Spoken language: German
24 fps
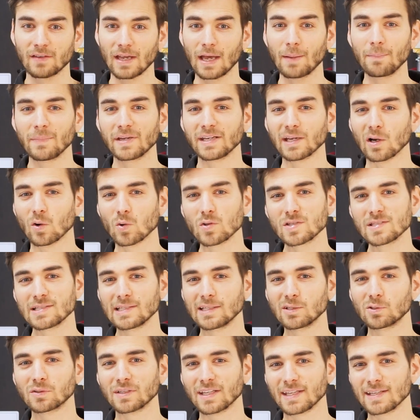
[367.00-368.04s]
Wir haben bei der
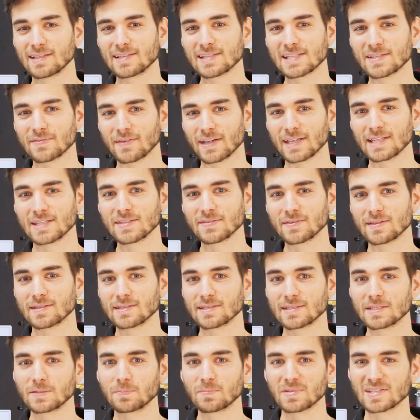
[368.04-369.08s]
Auslegung der
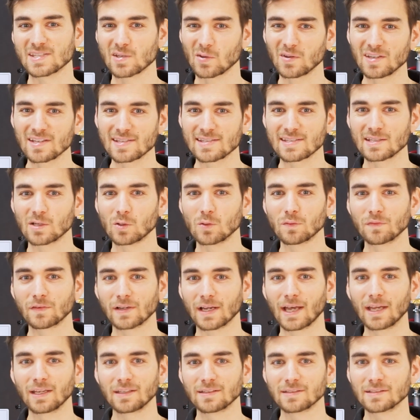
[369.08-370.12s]
X22 besonders darauf
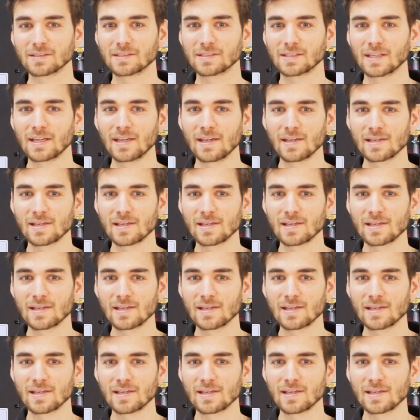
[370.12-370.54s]
geachtet,